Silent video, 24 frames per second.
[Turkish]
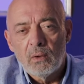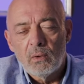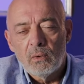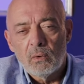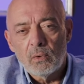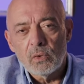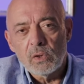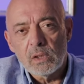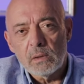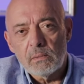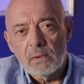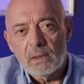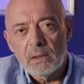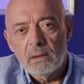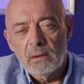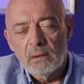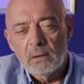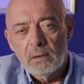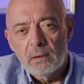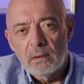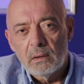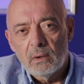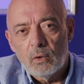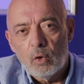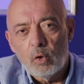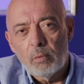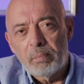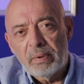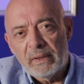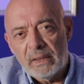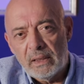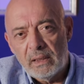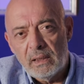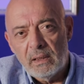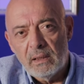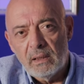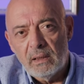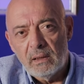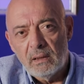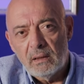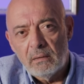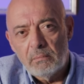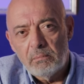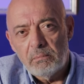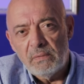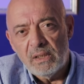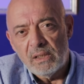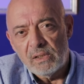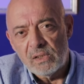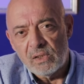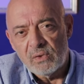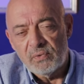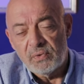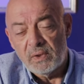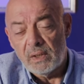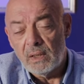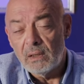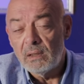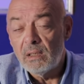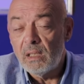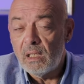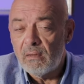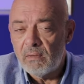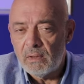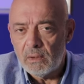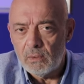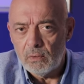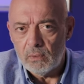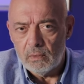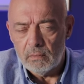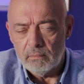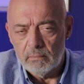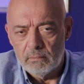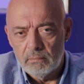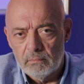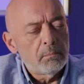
o zaman o parayı 1.0'a niye veriyorum?